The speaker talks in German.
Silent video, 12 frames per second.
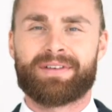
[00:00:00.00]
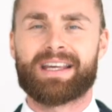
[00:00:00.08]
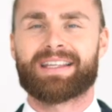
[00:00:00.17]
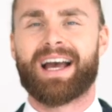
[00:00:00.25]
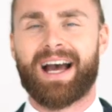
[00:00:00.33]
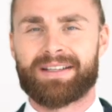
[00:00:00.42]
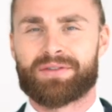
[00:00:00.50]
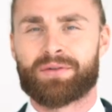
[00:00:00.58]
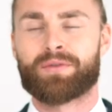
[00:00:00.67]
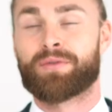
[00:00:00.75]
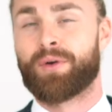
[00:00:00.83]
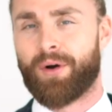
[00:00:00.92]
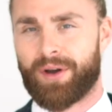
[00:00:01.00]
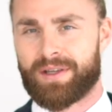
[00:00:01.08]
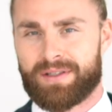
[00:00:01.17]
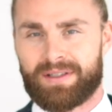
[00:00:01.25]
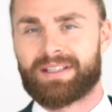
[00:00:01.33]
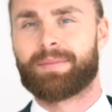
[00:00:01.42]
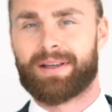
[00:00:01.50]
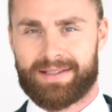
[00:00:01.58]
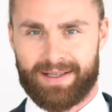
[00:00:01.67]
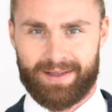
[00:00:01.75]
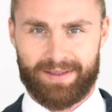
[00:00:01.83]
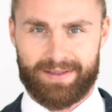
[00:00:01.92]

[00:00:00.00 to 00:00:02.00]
welcher Anzug für euch der bessere